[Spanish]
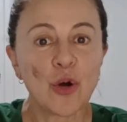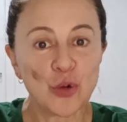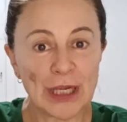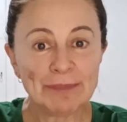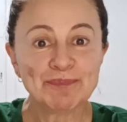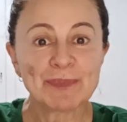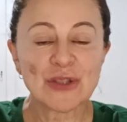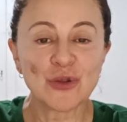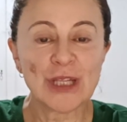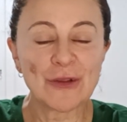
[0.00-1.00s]
Hola,
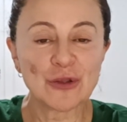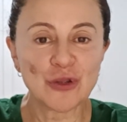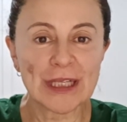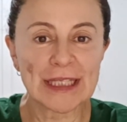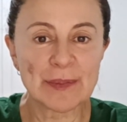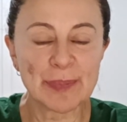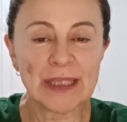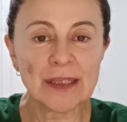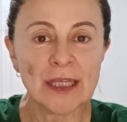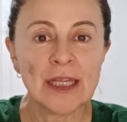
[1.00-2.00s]
soy la doctora
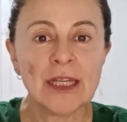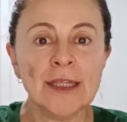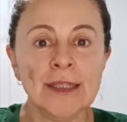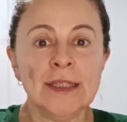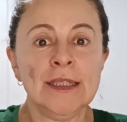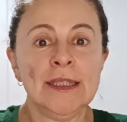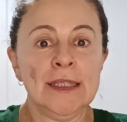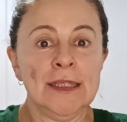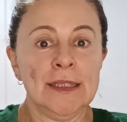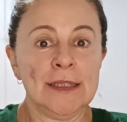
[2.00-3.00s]
Crispín
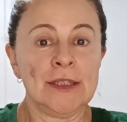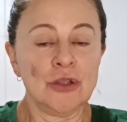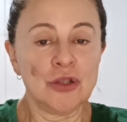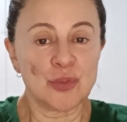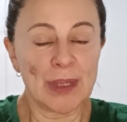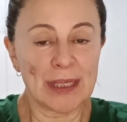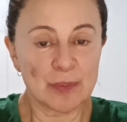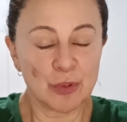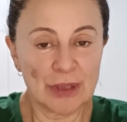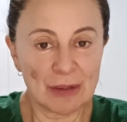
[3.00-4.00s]
y hoy os voy a
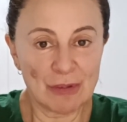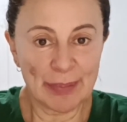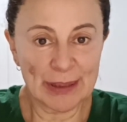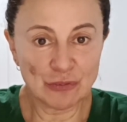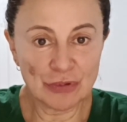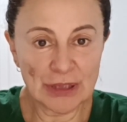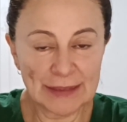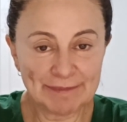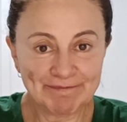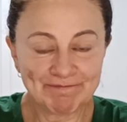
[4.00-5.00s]
responder a una
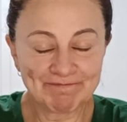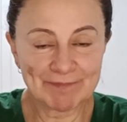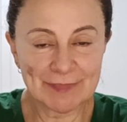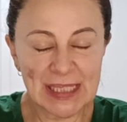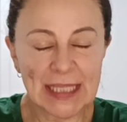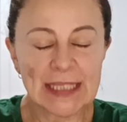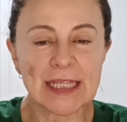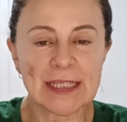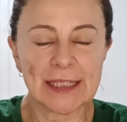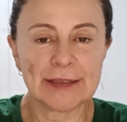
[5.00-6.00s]
pregunta que es
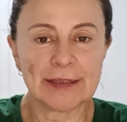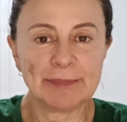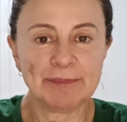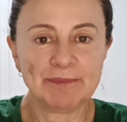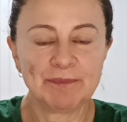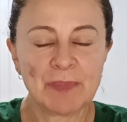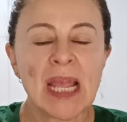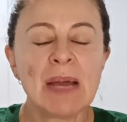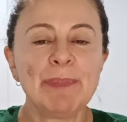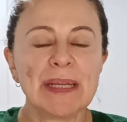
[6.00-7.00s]
la siguiente.
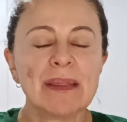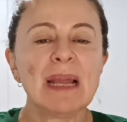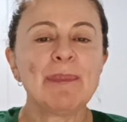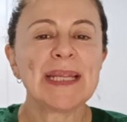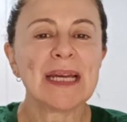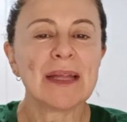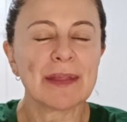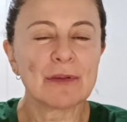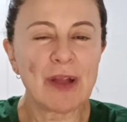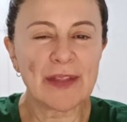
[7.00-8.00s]
¿Merece la pena
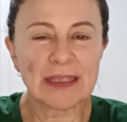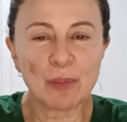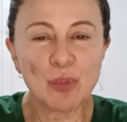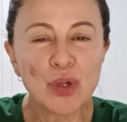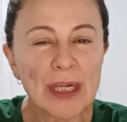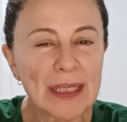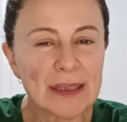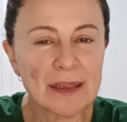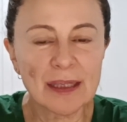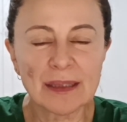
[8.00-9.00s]
hacer una dieta muy
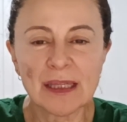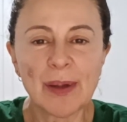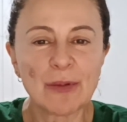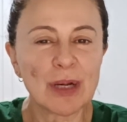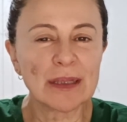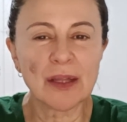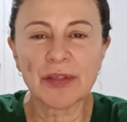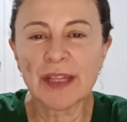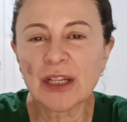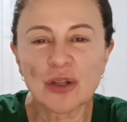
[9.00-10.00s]
restrictiva durante
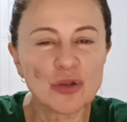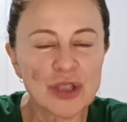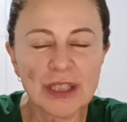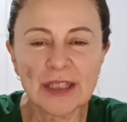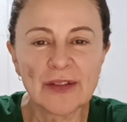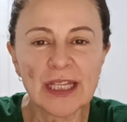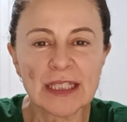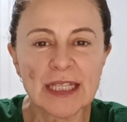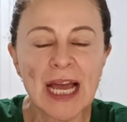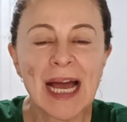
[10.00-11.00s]
5 o 7
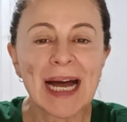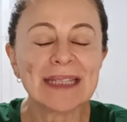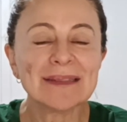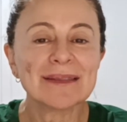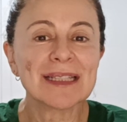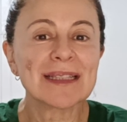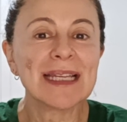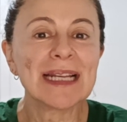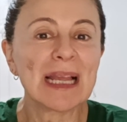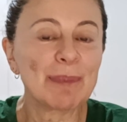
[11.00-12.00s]
días antes de
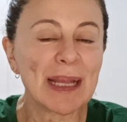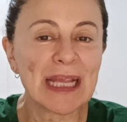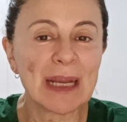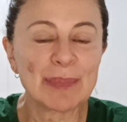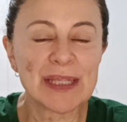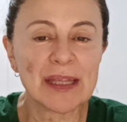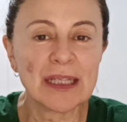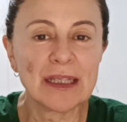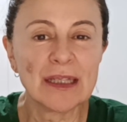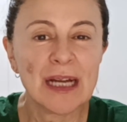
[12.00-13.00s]
ir a la playa, a la
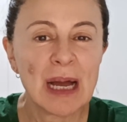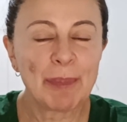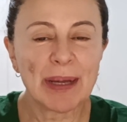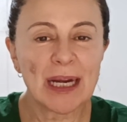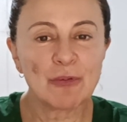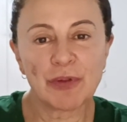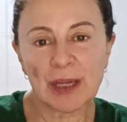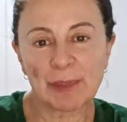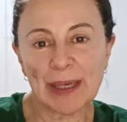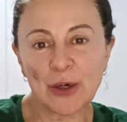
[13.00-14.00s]
piscina, para
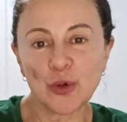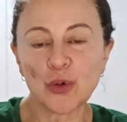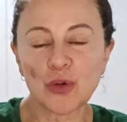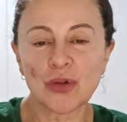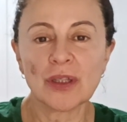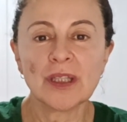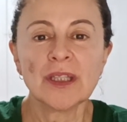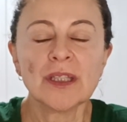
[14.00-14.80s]
lucir mejor